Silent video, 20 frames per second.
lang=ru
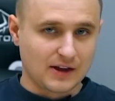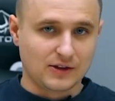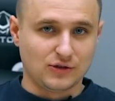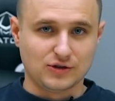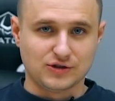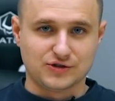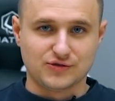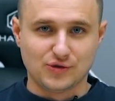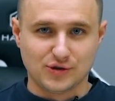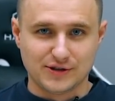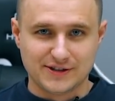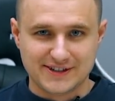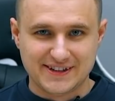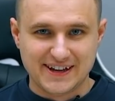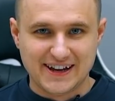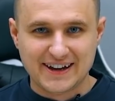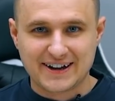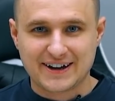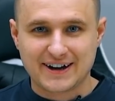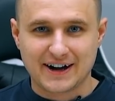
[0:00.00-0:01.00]
То есть вот,
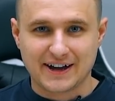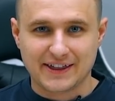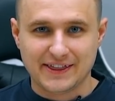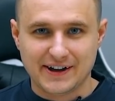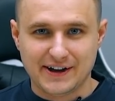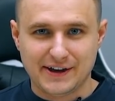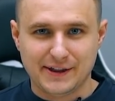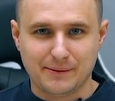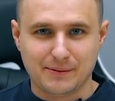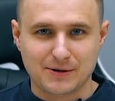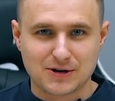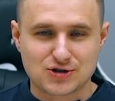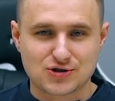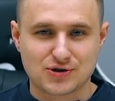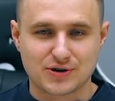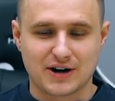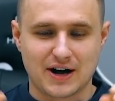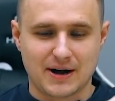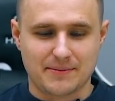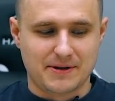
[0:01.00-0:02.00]
сдалека, да, на
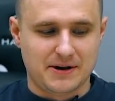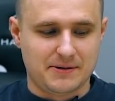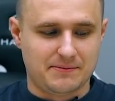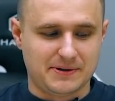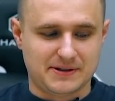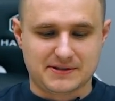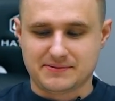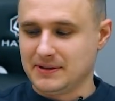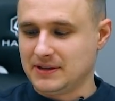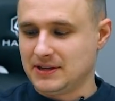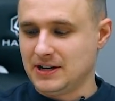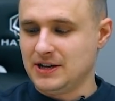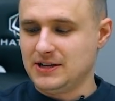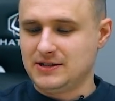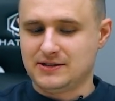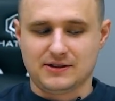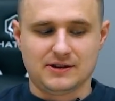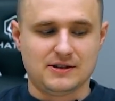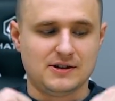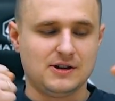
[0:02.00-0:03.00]
большой камере,
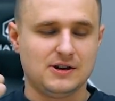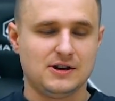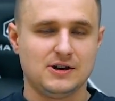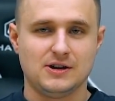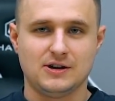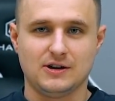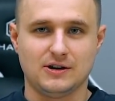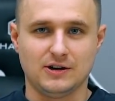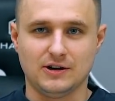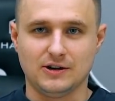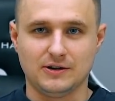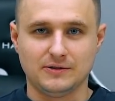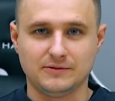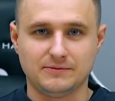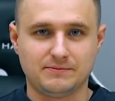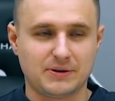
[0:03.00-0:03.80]
посмотрите, э,